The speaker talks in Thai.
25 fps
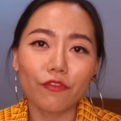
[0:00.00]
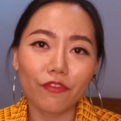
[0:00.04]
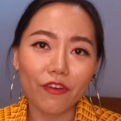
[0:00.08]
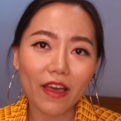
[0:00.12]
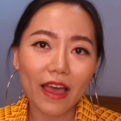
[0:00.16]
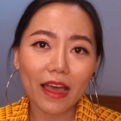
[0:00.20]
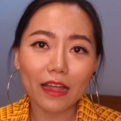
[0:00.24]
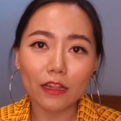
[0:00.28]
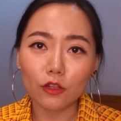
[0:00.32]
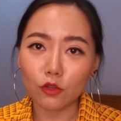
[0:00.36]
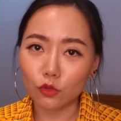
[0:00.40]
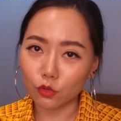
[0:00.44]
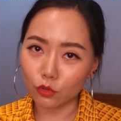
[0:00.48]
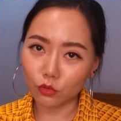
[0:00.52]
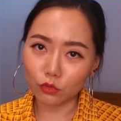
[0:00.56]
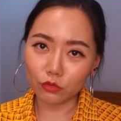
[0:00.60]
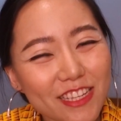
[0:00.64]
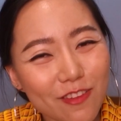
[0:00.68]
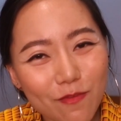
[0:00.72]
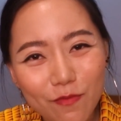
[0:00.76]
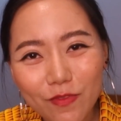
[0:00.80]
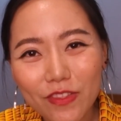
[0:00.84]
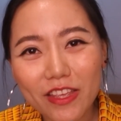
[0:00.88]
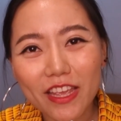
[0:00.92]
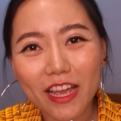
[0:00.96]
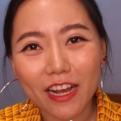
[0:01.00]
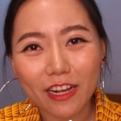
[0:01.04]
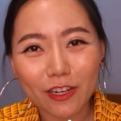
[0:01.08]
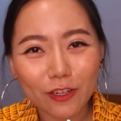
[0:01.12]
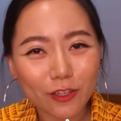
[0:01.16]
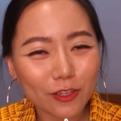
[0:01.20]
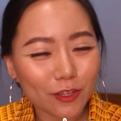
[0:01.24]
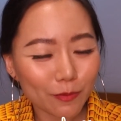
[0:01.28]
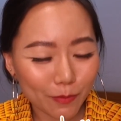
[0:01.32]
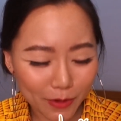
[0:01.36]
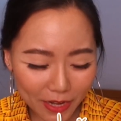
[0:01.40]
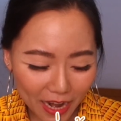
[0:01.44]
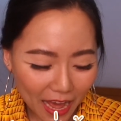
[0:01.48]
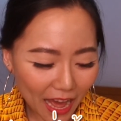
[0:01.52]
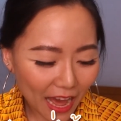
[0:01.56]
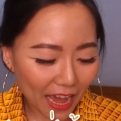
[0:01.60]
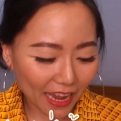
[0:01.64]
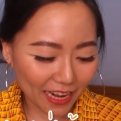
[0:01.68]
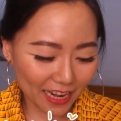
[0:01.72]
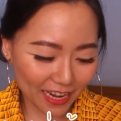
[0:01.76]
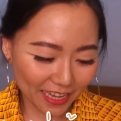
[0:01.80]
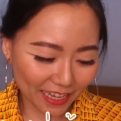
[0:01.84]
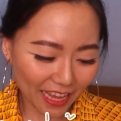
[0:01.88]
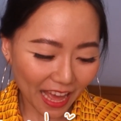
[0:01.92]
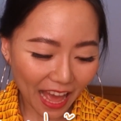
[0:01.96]
value สำเนียงกินไม่ได้
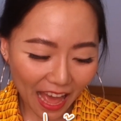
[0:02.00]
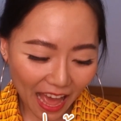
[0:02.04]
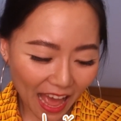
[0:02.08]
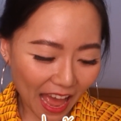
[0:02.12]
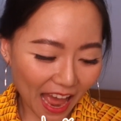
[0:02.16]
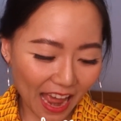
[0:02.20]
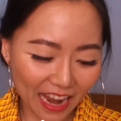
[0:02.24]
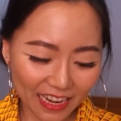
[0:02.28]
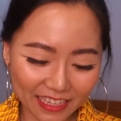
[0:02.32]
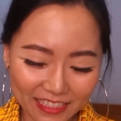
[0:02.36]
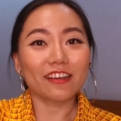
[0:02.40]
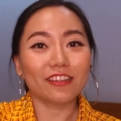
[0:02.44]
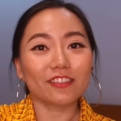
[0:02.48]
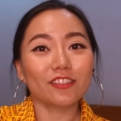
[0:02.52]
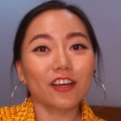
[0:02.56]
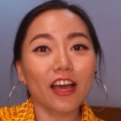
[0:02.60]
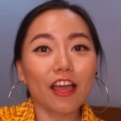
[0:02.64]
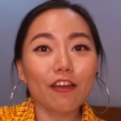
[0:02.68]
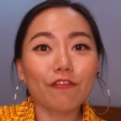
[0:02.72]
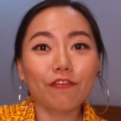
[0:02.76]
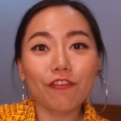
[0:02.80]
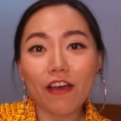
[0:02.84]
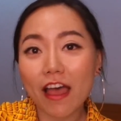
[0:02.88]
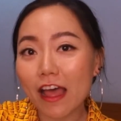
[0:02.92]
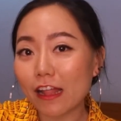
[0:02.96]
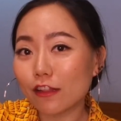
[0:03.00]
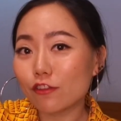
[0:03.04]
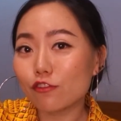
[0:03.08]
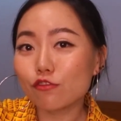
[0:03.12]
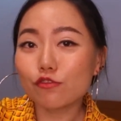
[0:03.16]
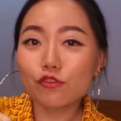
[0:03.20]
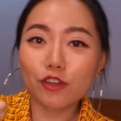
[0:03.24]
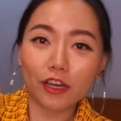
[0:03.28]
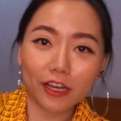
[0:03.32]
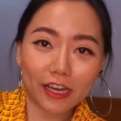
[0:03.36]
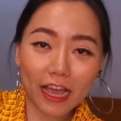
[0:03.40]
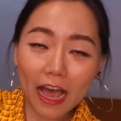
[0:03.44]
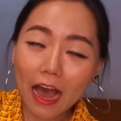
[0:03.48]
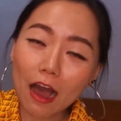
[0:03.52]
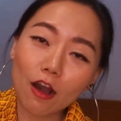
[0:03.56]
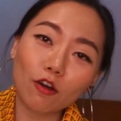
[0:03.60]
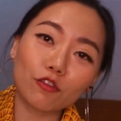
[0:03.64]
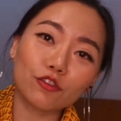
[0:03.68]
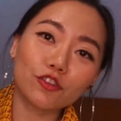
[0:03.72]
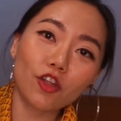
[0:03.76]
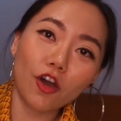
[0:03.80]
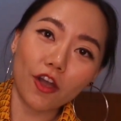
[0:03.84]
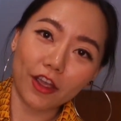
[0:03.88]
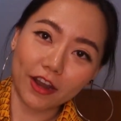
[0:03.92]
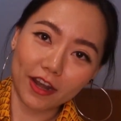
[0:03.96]
เลยค่ะ แล้วก็ต้องให้ value กับเขา
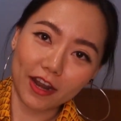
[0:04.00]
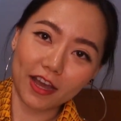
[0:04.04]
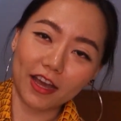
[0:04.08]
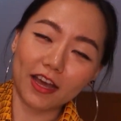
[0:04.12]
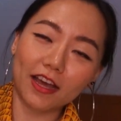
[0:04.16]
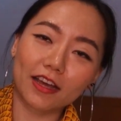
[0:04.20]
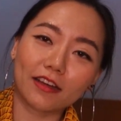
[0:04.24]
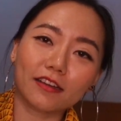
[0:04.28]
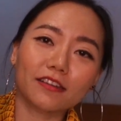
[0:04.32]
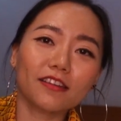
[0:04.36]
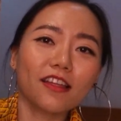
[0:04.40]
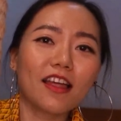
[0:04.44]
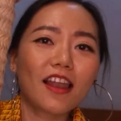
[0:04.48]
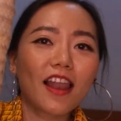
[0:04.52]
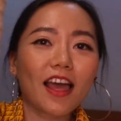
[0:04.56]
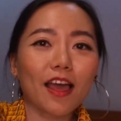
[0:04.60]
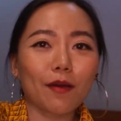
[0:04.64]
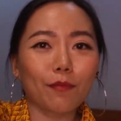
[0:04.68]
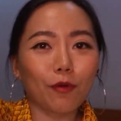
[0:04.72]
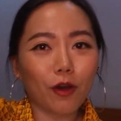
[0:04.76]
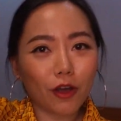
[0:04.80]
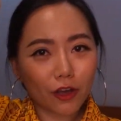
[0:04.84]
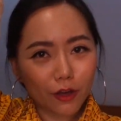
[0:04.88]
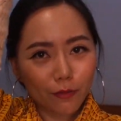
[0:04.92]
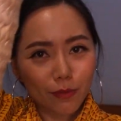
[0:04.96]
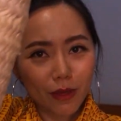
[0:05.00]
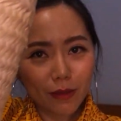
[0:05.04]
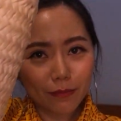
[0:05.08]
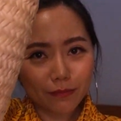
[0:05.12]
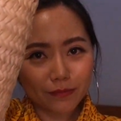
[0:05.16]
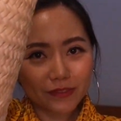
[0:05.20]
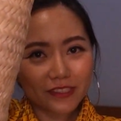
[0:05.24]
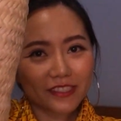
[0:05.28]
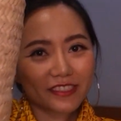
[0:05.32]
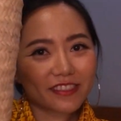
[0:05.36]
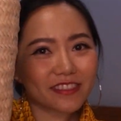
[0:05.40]
หน่อยนะคะนี่แหละพลอยก็แบบ